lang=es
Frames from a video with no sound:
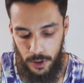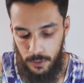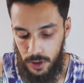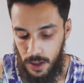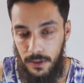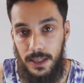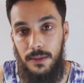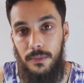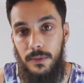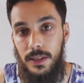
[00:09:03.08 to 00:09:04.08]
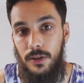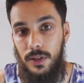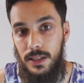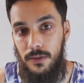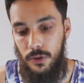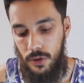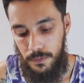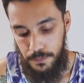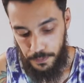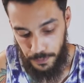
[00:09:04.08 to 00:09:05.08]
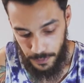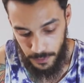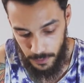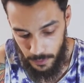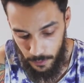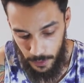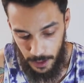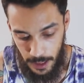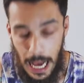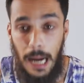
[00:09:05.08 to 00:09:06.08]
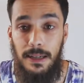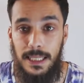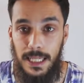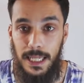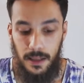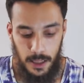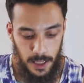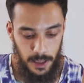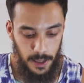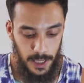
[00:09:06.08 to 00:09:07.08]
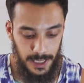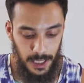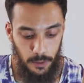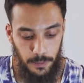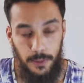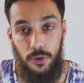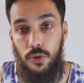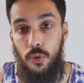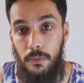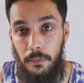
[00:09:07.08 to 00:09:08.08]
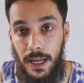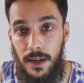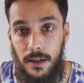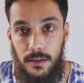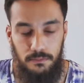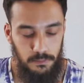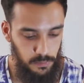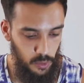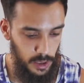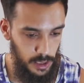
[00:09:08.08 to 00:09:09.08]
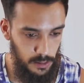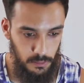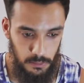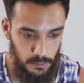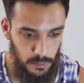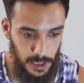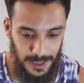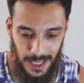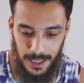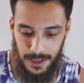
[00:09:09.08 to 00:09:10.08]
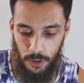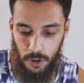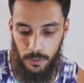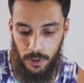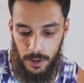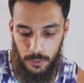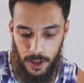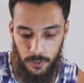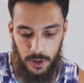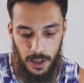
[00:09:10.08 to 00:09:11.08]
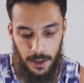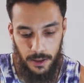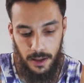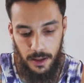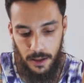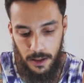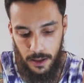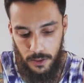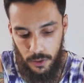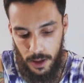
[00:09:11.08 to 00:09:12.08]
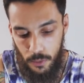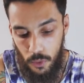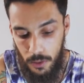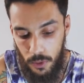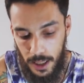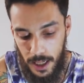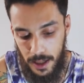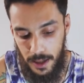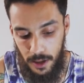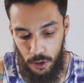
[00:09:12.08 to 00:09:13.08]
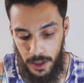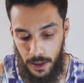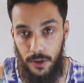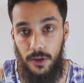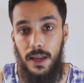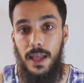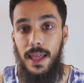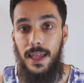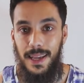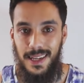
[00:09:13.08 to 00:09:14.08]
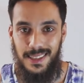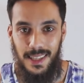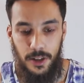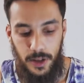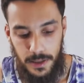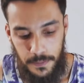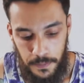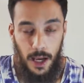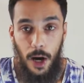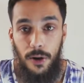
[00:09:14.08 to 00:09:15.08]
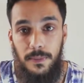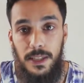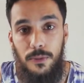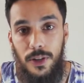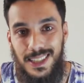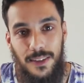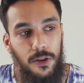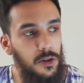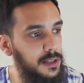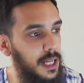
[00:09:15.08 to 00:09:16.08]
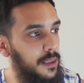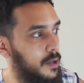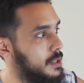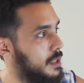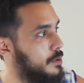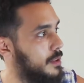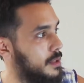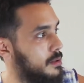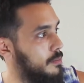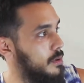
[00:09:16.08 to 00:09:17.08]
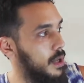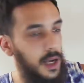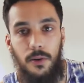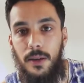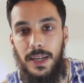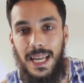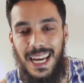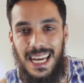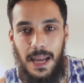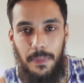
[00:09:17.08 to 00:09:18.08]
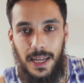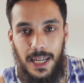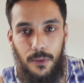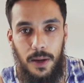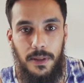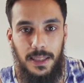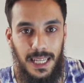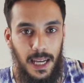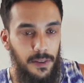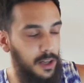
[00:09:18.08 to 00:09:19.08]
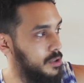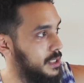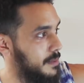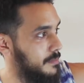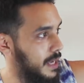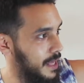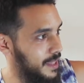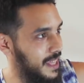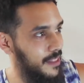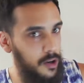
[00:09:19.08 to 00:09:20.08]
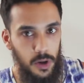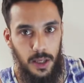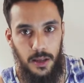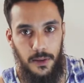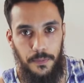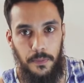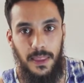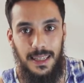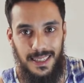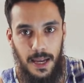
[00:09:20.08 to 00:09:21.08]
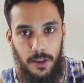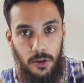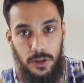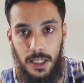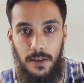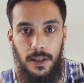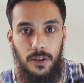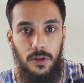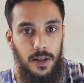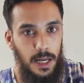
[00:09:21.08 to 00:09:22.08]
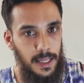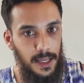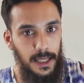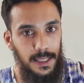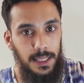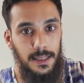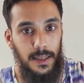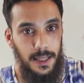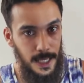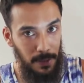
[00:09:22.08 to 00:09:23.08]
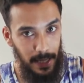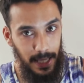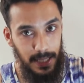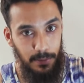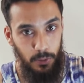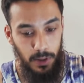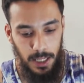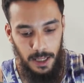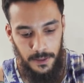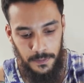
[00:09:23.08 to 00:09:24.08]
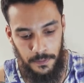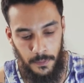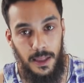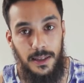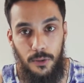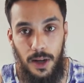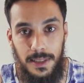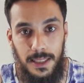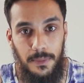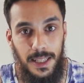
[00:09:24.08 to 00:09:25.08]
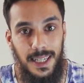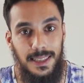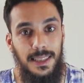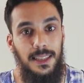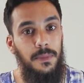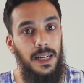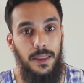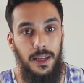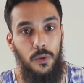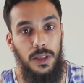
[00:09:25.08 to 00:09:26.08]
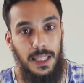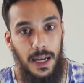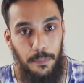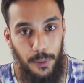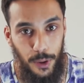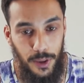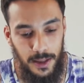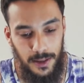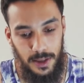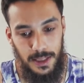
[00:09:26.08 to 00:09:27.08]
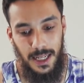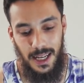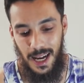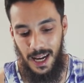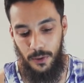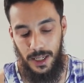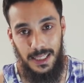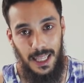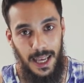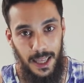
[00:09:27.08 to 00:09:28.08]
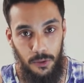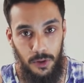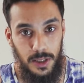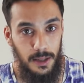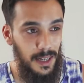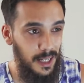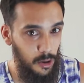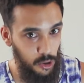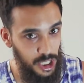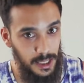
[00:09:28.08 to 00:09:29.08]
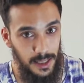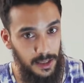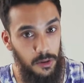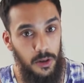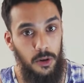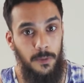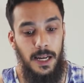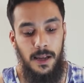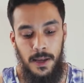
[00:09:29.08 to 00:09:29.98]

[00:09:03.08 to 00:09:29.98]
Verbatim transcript: Podemos grabar simplemente con este foco a batería. Y ya si compramos un par, pues está de lujo porque podemos hacer una muy buena iluminación en exteriores. Ahora mismo este foco está al 50%, porque lo acabo de mirar en la página web de Café Concept. A día de hoy, sábado, lo estoy grabando a día antes y mañana se publica. Seguramente mañana estén también al 50%, están a 40 euros y vale 80 si no recuerdo mal.